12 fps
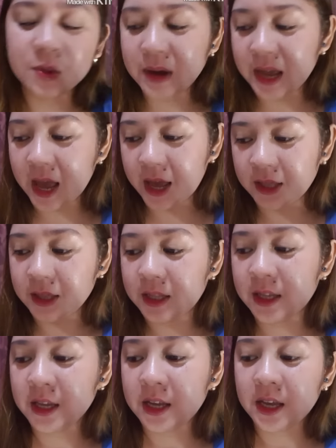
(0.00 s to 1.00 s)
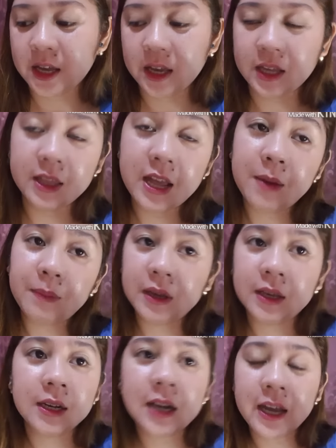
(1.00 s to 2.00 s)
niyo ba yan? Ang
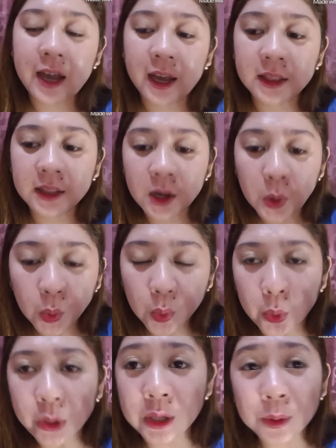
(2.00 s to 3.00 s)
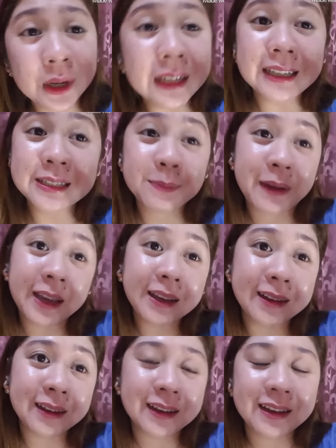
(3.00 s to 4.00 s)
dami. Kaya hindi ko, hindi ko rin expect
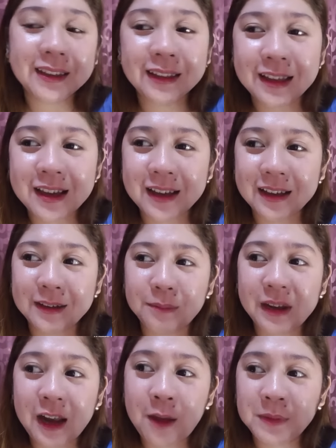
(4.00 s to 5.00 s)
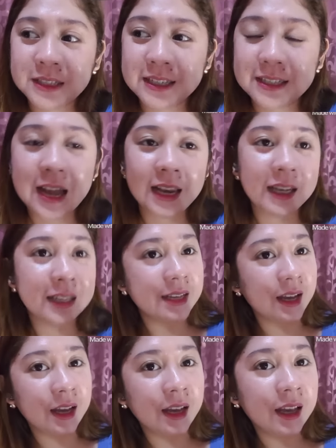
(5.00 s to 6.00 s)
na maraming sasali
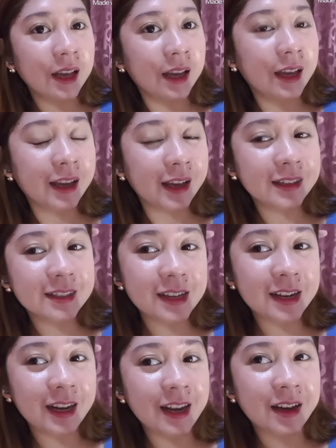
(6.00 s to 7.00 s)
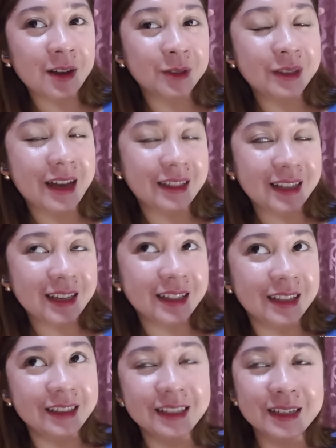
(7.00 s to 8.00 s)
kasi sanay lang ako
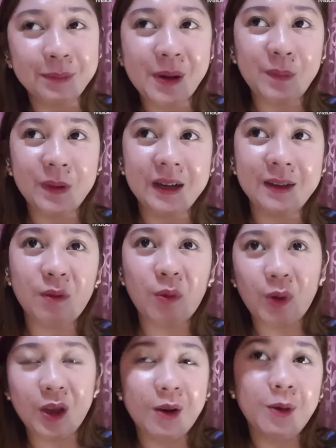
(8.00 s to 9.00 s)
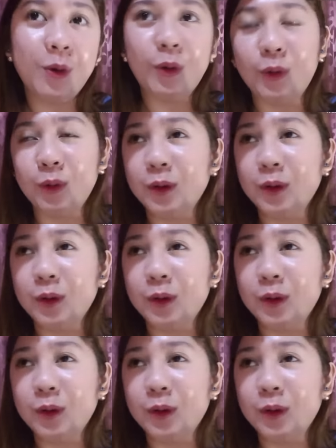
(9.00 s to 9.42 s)
dati. Dati nagpapag-giveaway ako